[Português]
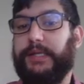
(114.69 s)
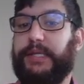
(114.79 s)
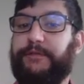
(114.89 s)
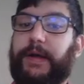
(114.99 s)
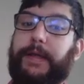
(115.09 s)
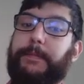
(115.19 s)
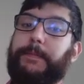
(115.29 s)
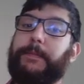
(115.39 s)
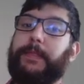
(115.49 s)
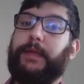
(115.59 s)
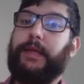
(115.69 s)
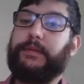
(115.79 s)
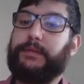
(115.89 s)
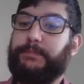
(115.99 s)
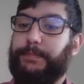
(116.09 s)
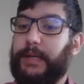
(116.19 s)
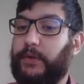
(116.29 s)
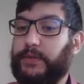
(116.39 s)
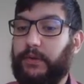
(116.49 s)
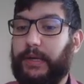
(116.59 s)
Você vai
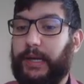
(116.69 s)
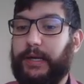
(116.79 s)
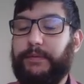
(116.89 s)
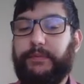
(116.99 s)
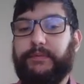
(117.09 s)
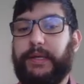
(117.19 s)
pegar o celular,